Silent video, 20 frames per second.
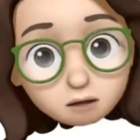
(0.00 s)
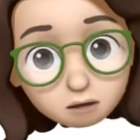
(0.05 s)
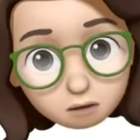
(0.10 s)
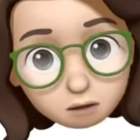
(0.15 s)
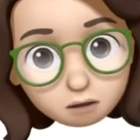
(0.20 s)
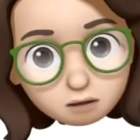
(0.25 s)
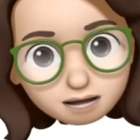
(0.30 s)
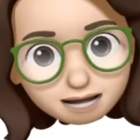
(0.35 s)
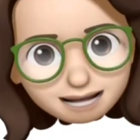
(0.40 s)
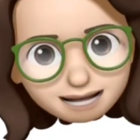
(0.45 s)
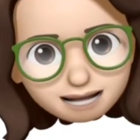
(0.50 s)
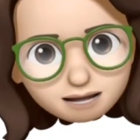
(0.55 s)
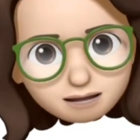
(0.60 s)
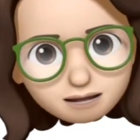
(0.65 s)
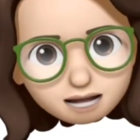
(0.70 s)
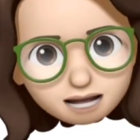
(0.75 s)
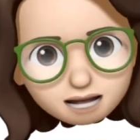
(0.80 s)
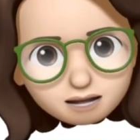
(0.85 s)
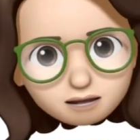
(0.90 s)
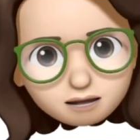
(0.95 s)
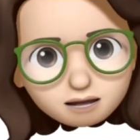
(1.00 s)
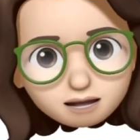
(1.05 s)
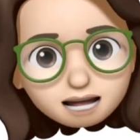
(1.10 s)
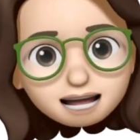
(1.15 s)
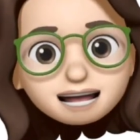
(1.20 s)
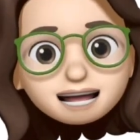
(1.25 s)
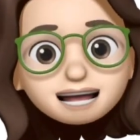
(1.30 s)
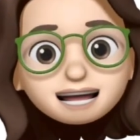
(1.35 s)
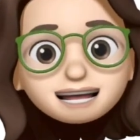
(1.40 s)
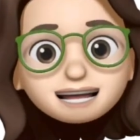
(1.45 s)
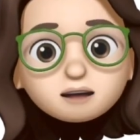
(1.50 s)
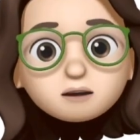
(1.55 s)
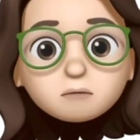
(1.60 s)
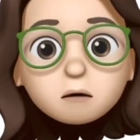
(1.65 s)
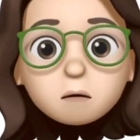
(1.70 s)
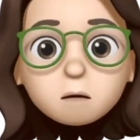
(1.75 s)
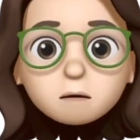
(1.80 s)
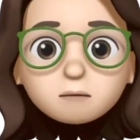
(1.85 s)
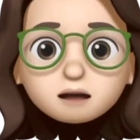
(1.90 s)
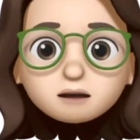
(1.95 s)
desse vídeo? Então
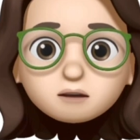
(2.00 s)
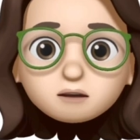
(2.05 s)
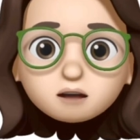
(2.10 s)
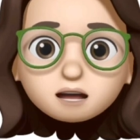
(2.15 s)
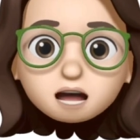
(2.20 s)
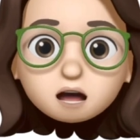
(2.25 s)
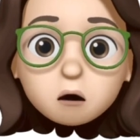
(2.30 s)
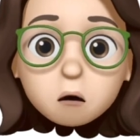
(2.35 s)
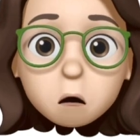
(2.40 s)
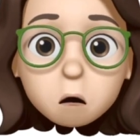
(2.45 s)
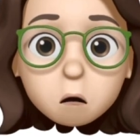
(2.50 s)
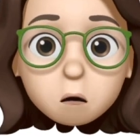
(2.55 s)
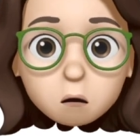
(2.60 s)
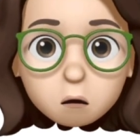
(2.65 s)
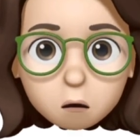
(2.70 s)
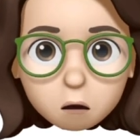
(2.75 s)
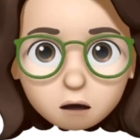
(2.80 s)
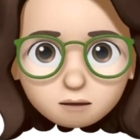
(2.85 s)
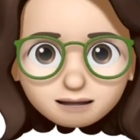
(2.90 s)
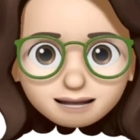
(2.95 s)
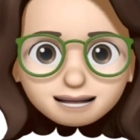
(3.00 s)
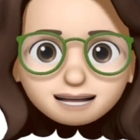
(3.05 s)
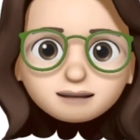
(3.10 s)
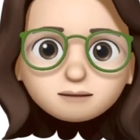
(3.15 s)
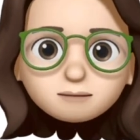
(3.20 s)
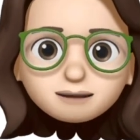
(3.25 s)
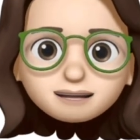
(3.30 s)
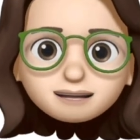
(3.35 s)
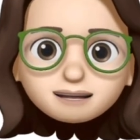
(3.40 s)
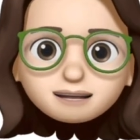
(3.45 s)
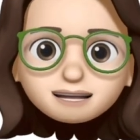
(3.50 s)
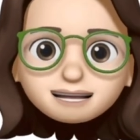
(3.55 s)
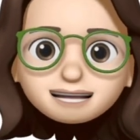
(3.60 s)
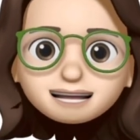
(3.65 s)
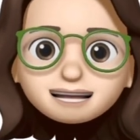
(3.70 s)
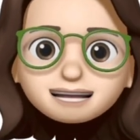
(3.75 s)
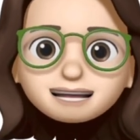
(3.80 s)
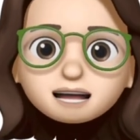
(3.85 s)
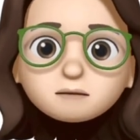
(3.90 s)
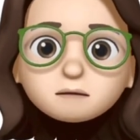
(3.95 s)
compartilhe com outras pessoas que
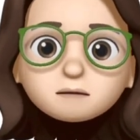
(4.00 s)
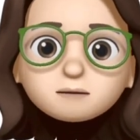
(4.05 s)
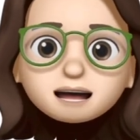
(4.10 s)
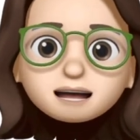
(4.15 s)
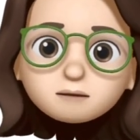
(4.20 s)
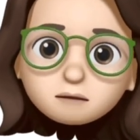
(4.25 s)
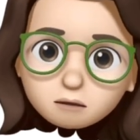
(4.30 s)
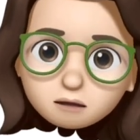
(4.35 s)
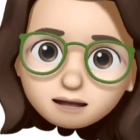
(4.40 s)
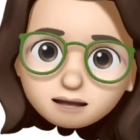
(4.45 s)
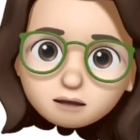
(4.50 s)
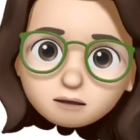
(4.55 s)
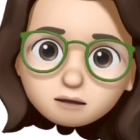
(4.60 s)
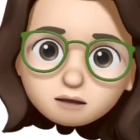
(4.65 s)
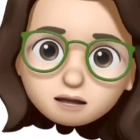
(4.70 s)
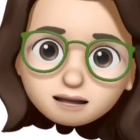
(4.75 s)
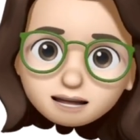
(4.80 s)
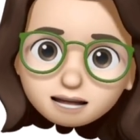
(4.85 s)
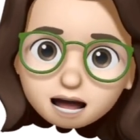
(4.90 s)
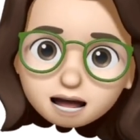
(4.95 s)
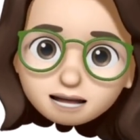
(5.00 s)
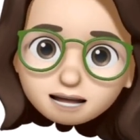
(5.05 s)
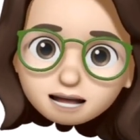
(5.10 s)
também possam gostar.